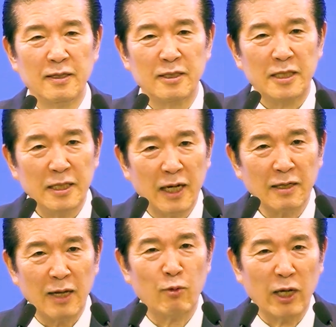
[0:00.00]
신앙
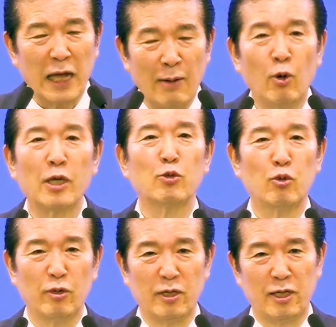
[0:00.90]
때문에 감옥에
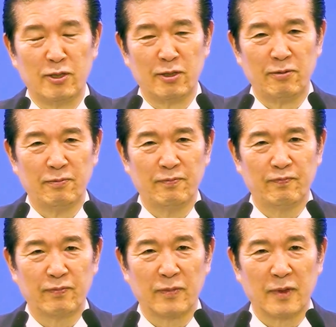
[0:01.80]
투옥이 됐어요.
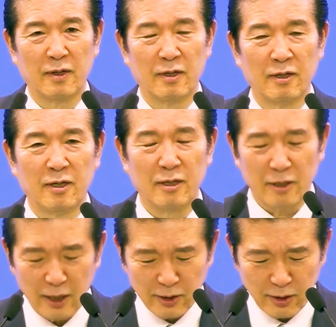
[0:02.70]

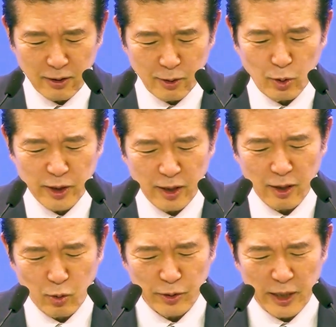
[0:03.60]
그래서 그곳에
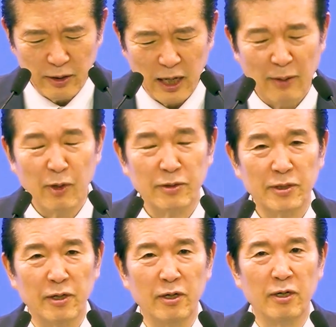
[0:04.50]
고생을
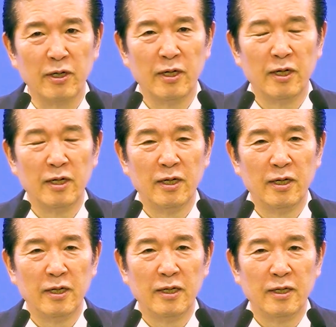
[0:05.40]
하면서
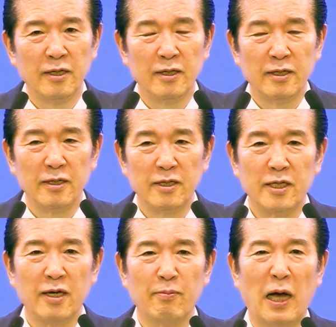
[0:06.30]

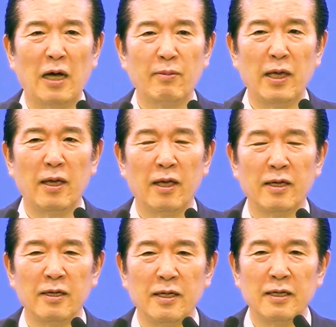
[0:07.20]
이제 마음에
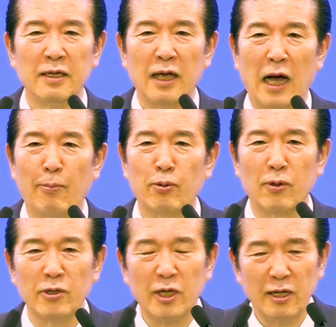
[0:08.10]

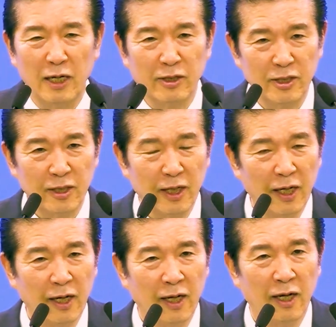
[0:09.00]
앞으로 어떻게 될 것인가